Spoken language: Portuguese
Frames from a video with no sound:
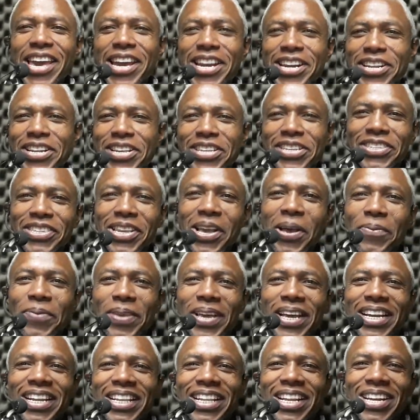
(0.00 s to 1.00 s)
ela nem sabe
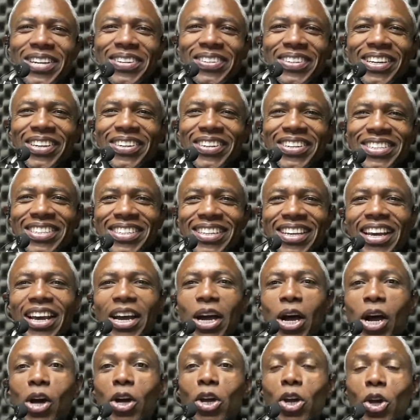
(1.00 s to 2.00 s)
que ela tá no negócio.
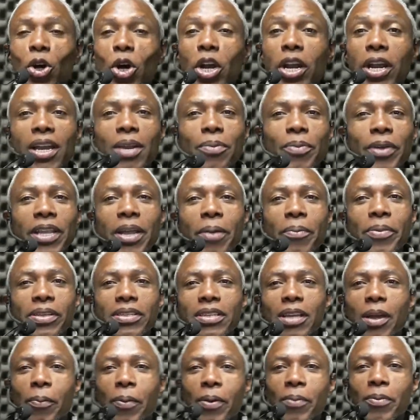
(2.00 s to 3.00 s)
Aí a hora que ela mandou uma
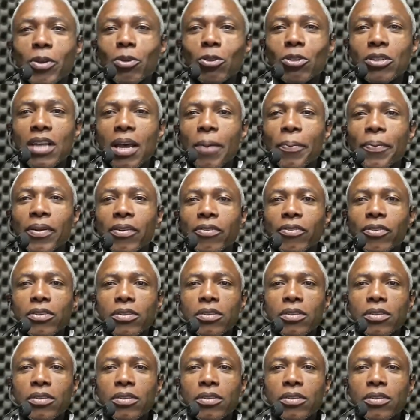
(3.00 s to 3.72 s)
mensagem pra mim no zap, ela fala